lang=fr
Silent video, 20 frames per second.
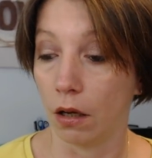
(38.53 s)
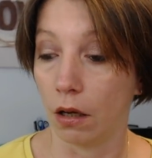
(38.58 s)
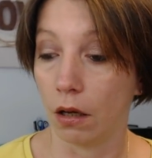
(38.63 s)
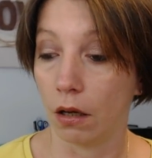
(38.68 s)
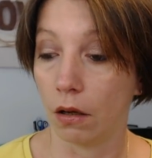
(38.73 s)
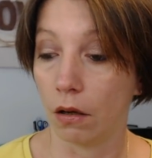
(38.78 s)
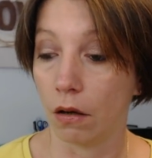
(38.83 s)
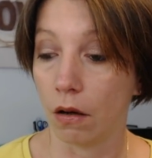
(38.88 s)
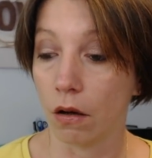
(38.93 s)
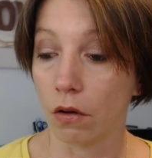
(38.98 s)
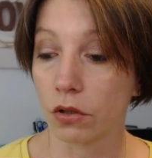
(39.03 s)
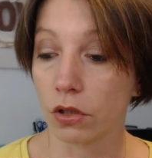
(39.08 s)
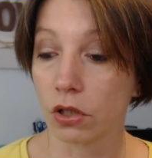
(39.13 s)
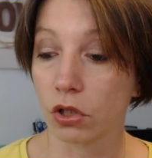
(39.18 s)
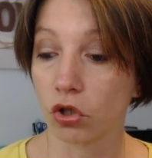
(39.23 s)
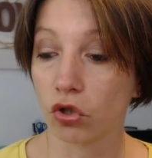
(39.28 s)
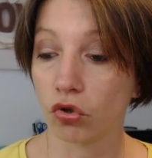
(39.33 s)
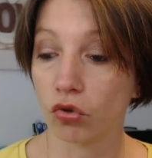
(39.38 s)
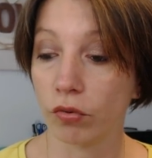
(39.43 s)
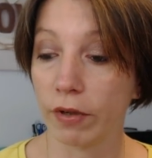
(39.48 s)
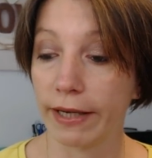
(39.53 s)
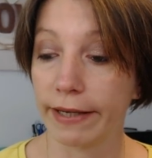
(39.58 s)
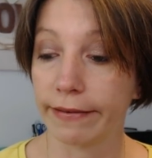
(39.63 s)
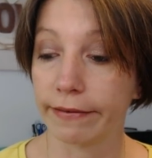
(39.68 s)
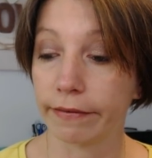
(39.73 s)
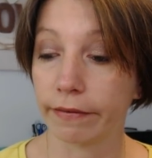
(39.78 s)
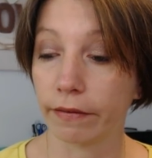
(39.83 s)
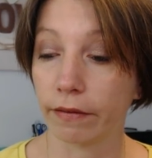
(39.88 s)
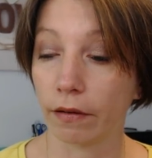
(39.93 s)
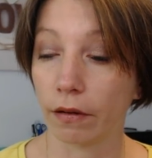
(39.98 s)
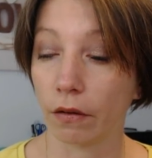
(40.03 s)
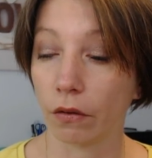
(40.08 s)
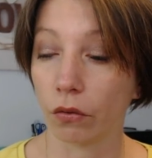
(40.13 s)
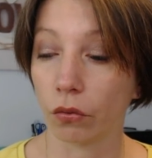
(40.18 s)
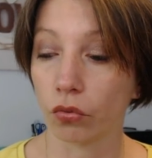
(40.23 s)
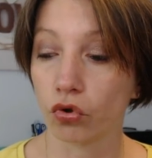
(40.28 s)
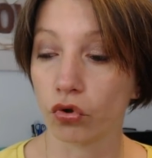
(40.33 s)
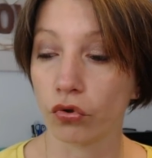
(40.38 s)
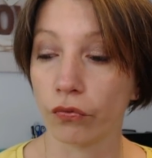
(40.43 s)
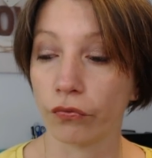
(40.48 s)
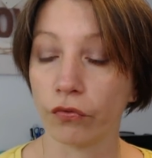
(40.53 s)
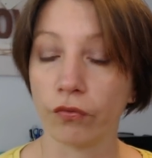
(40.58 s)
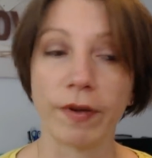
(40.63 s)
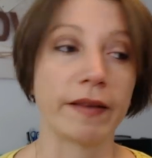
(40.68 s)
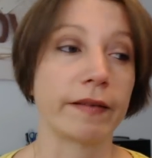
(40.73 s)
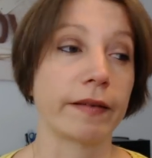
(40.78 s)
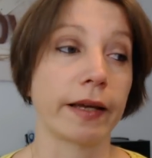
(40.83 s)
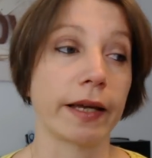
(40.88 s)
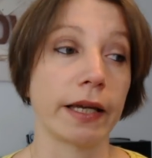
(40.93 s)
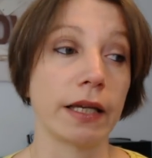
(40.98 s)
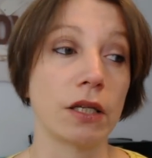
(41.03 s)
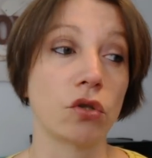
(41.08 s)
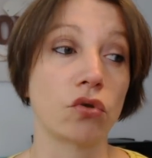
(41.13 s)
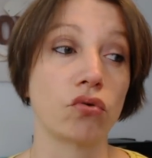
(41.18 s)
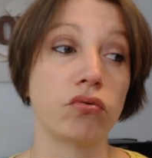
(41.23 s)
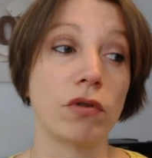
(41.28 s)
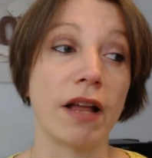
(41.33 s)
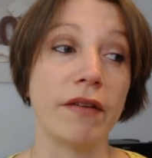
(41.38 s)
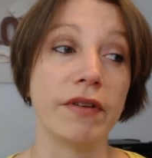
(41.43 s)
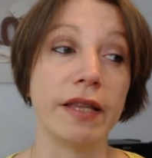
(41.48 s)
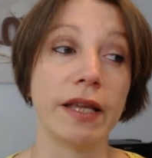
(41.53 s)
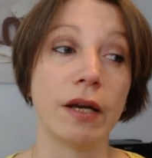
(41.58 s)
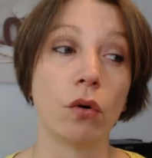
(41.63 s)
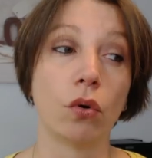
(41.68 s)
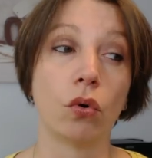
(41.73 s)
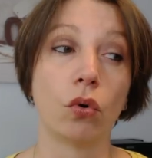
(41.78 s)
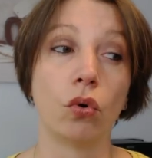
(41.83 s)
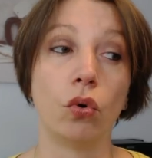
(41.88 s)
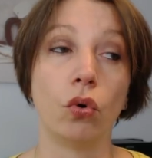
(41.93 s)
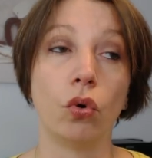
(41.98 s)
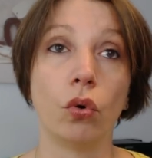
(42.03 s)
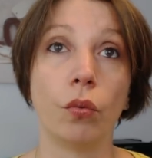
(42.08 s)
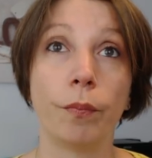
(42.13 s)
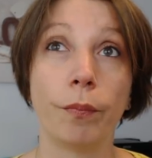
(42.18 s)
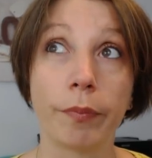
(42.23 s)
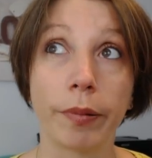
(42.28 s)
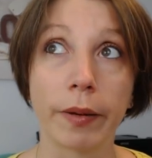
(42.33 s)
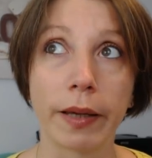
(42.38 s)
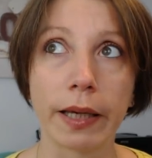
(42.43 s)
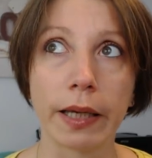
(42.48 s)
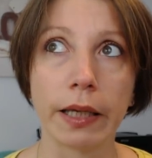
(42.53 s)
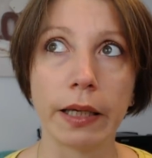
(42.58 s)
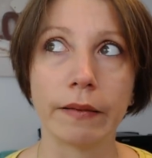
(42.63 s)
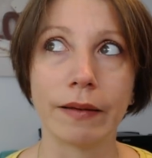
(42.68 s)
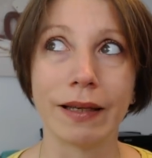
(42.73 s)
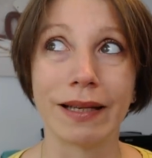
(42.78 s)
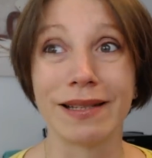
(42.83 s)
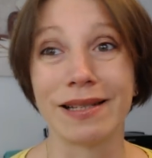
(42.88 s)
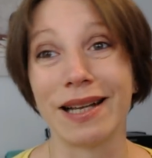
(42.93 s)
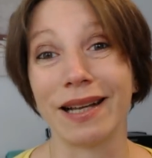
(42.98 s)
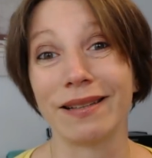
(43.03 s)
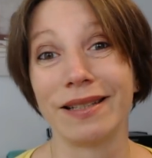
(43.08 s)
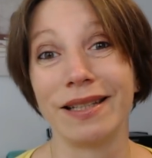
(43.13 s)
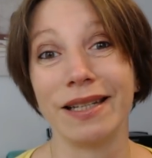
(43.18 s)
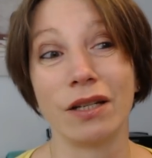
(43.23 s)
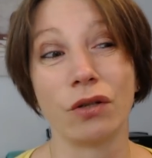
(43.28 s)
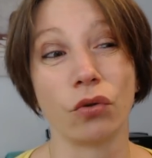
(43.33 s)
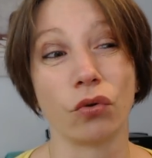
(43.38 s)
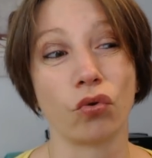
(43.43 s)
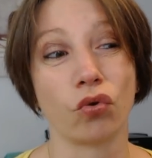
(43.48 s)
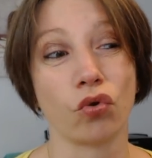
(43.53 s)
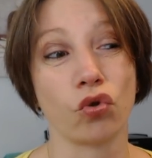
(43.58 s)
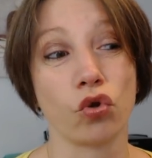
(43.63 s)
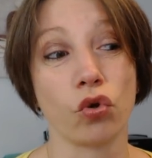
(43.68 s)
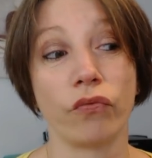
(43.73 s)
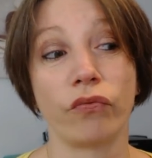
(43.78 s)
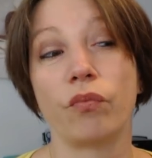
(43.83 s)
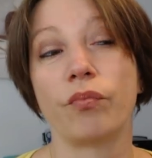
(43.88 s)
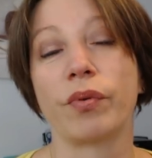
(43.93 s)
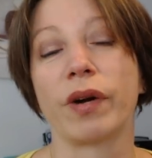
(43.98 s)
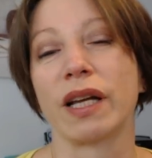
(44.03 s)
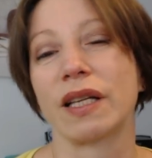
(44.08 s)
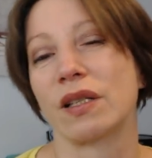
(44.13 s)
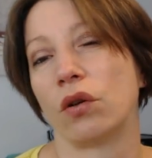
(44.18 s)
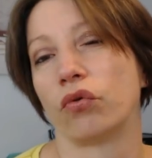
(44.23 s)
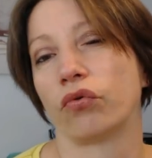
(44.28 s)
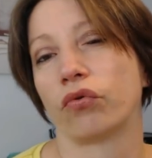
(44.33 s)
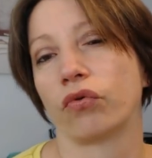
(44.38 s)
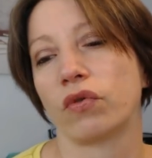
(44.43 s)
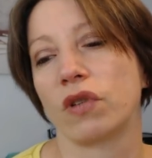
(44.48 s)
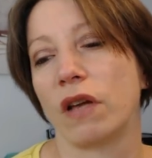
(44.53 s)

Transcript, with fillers: Euh, ensuite, je vous mettrai sous la vidéo le prix des articles que je vous présente.